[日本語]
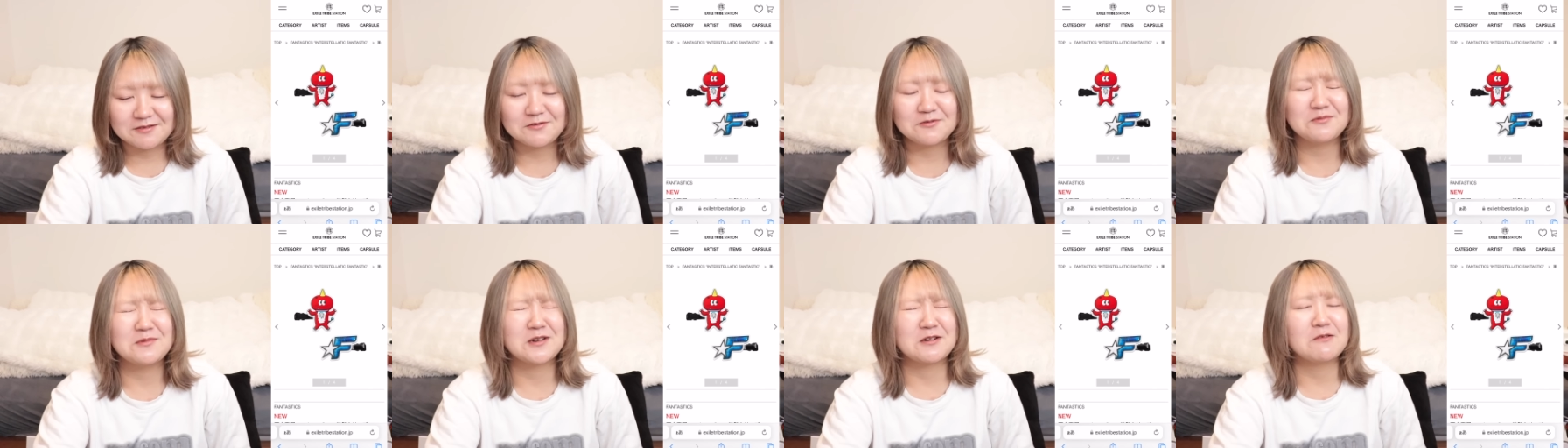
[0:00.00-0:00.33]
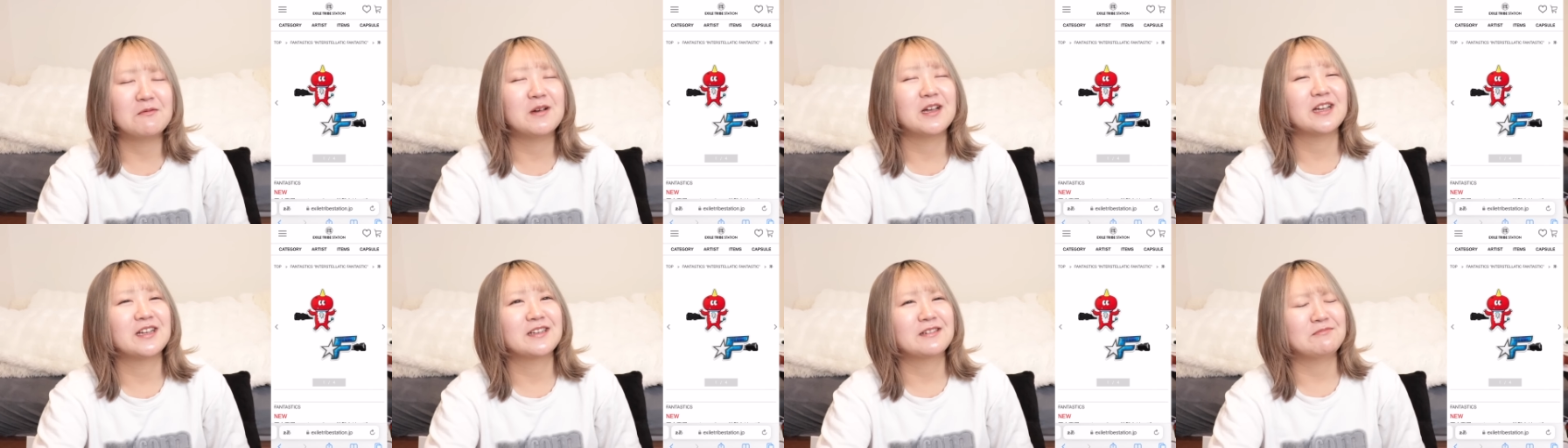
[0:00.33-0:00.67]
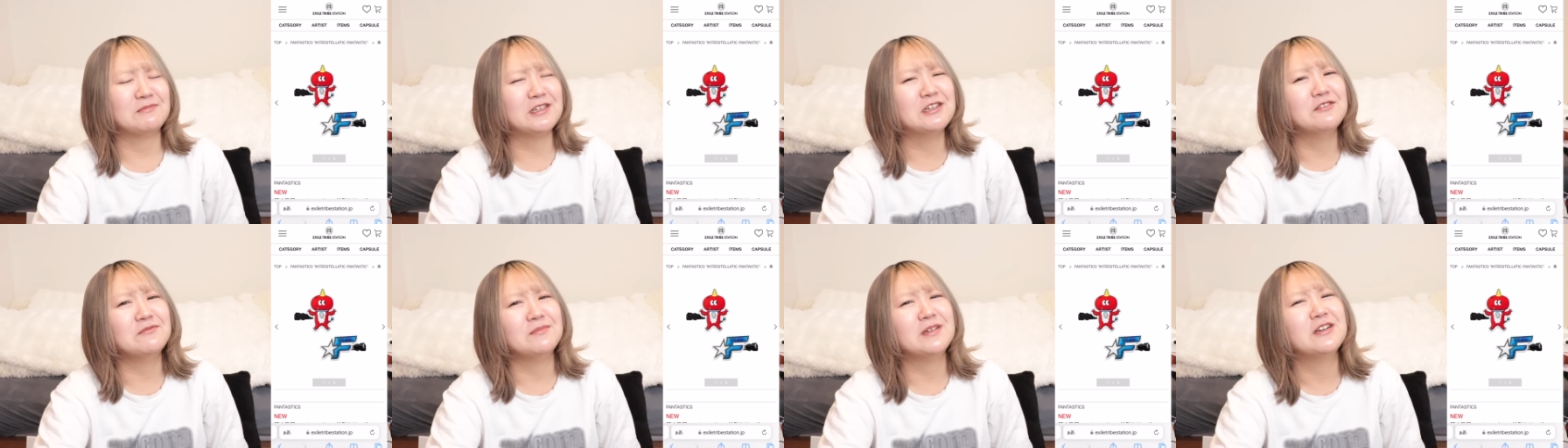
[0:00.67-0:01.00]
ごめんごめん
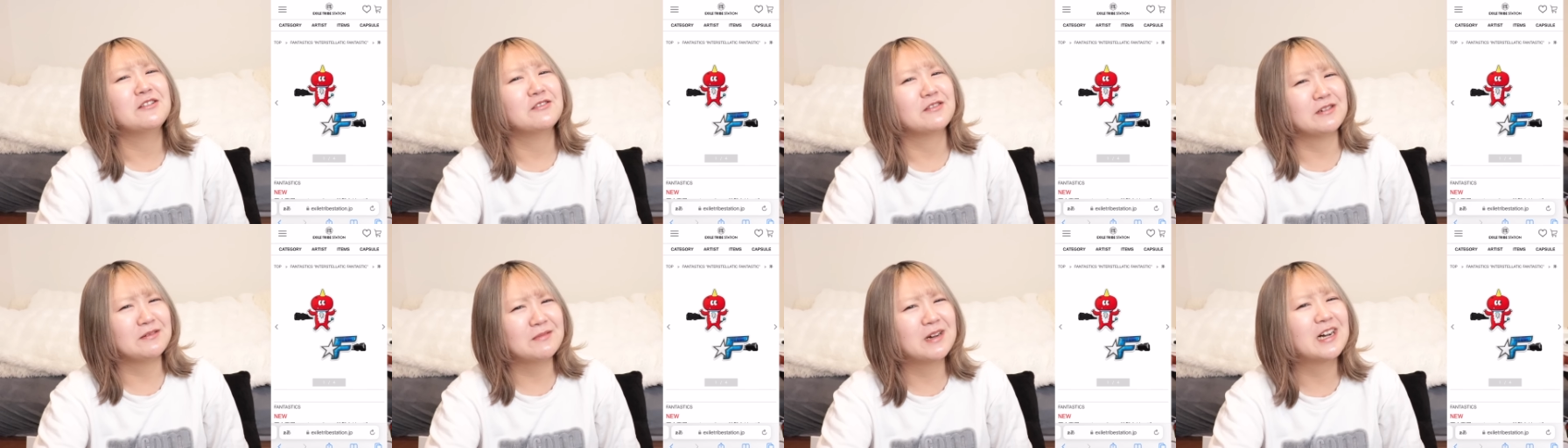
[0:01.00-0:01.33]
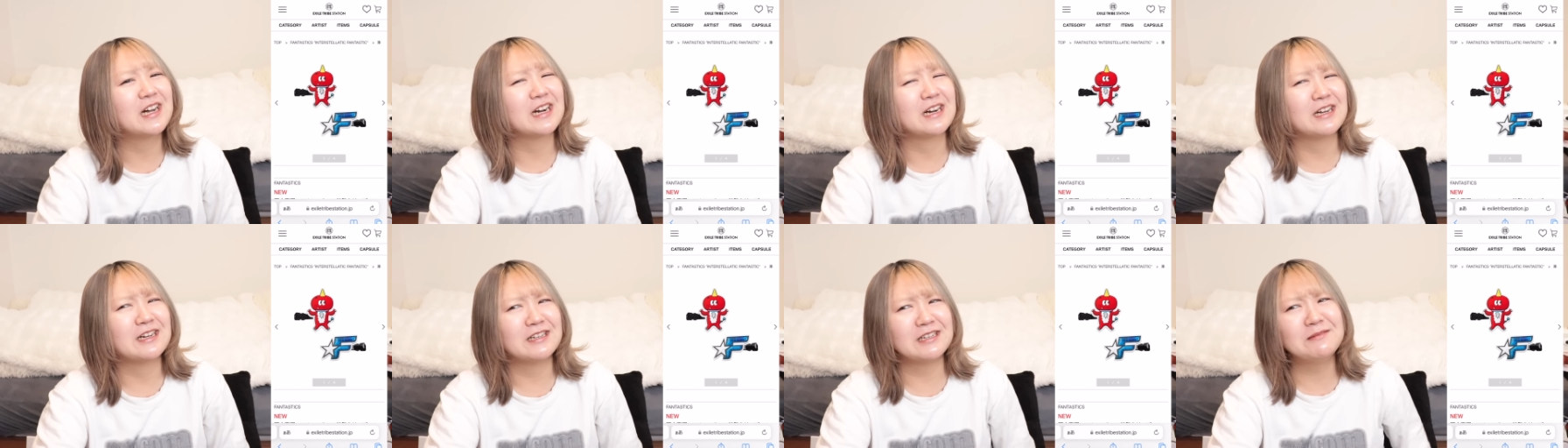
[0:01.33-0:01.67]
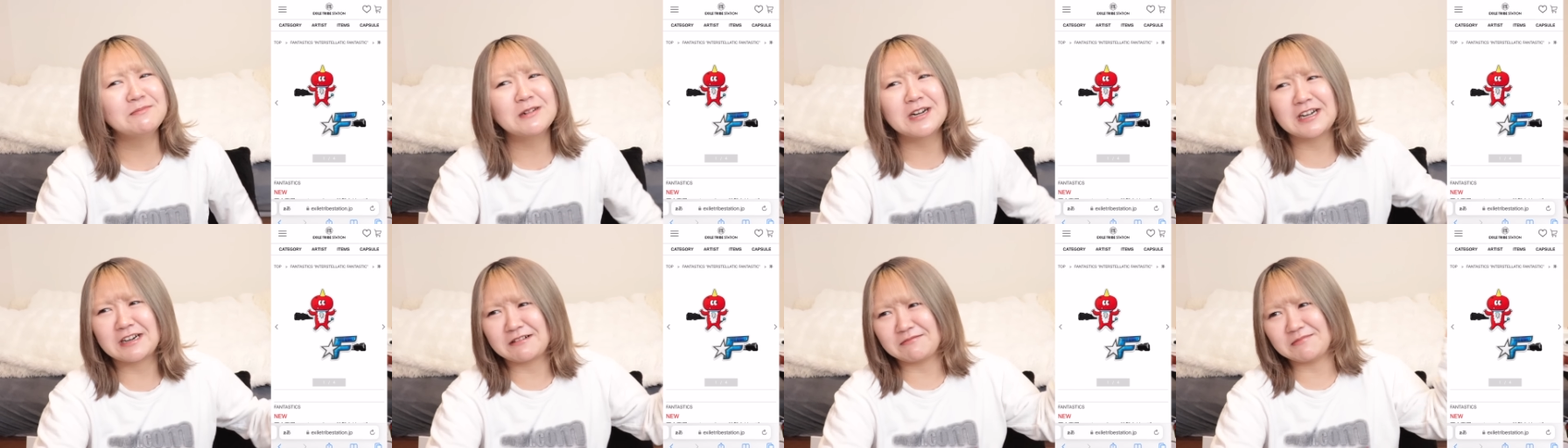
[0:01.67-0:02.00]
見る見る今から
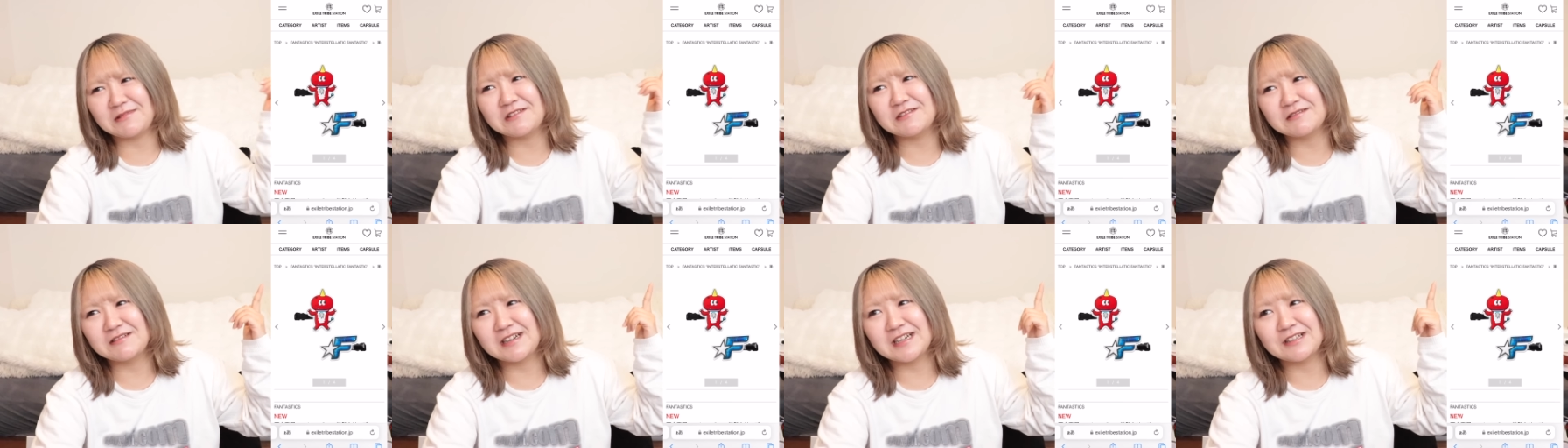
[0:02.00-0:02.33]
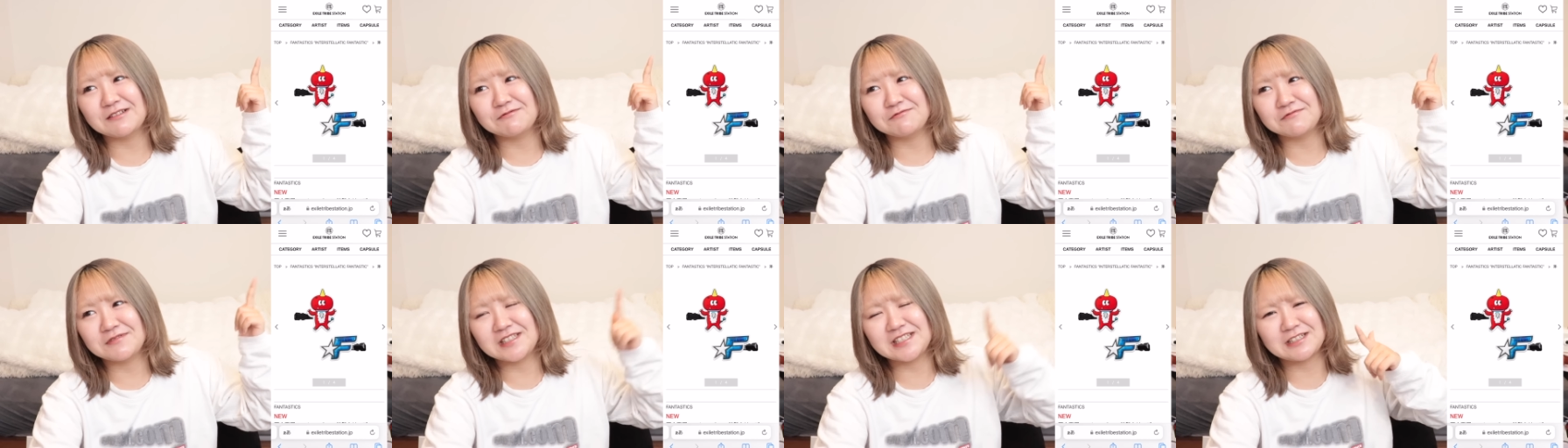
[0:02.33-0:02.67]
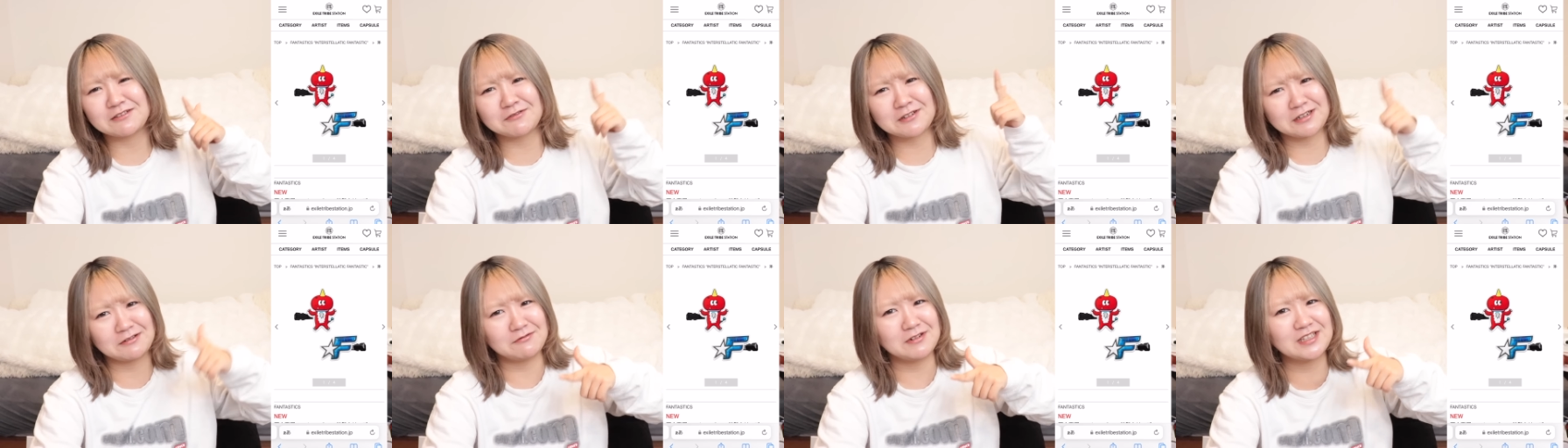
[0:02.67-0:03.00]
今から見るあのうち
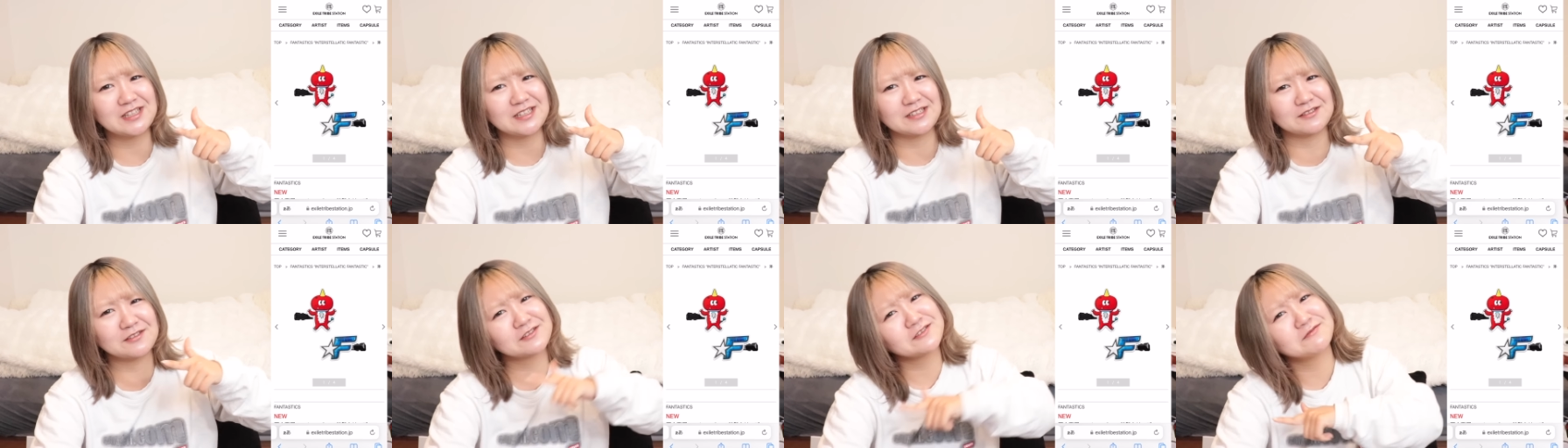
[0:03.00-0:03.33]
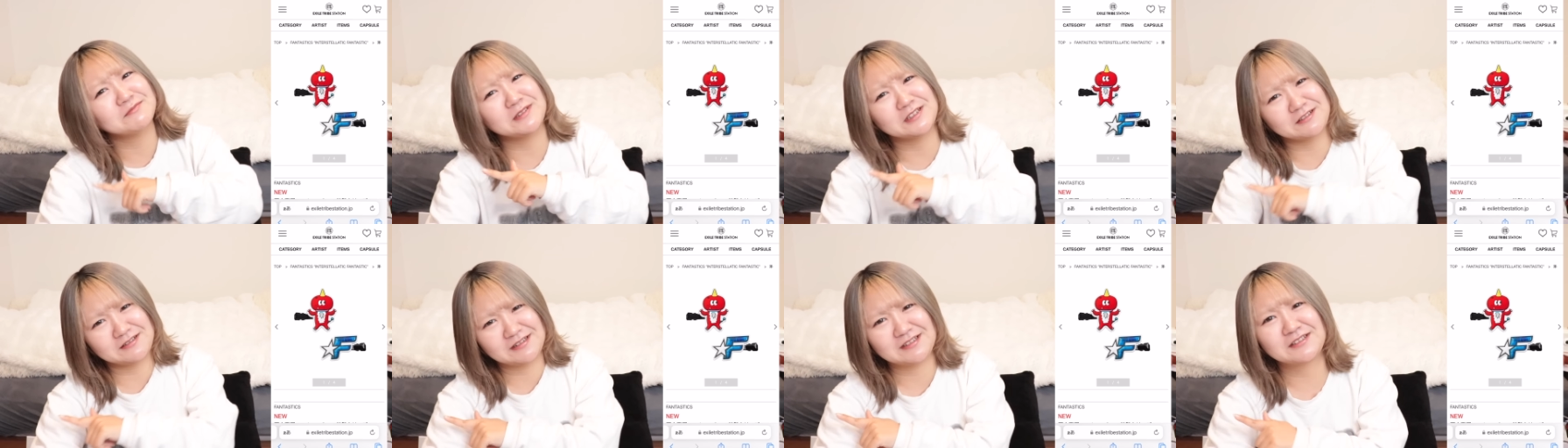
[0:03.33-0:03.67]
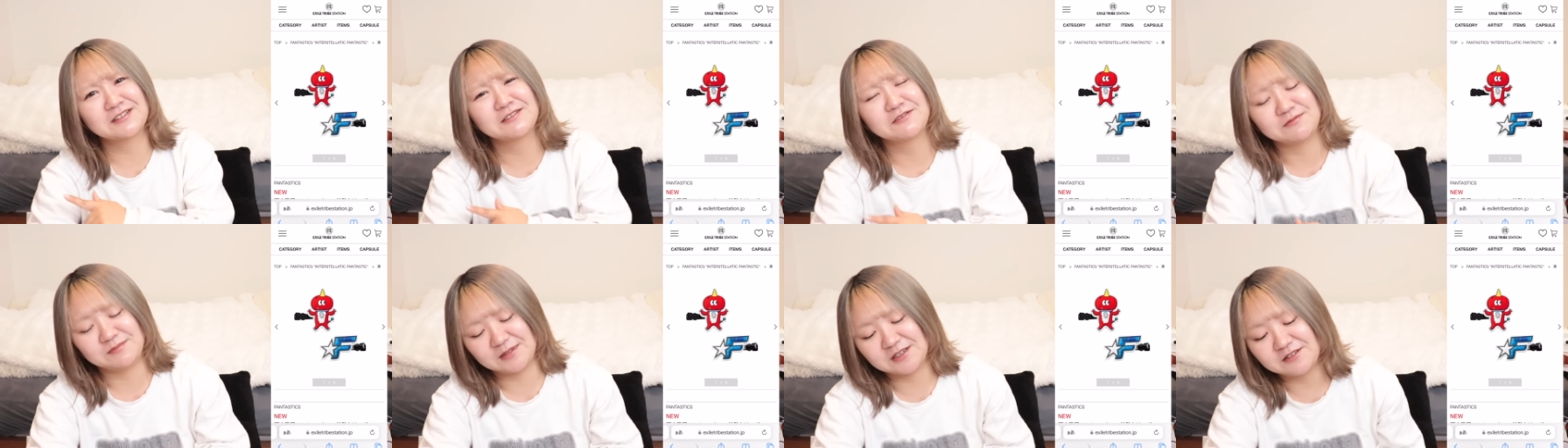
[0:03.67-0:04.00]
これ終わったらすぐ見る
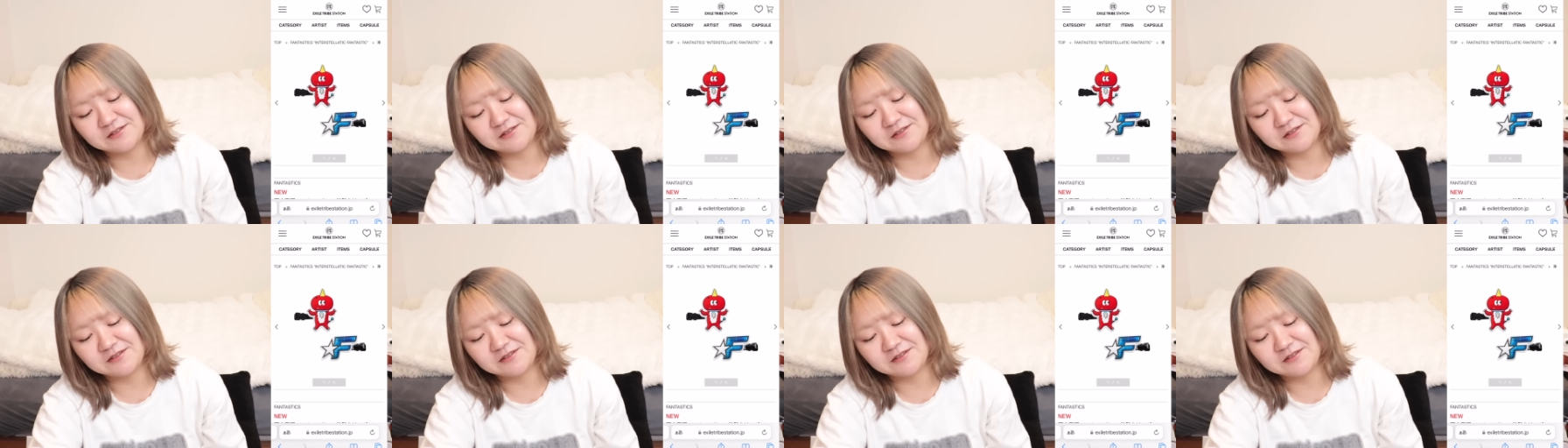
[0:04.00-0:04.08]
すぐ見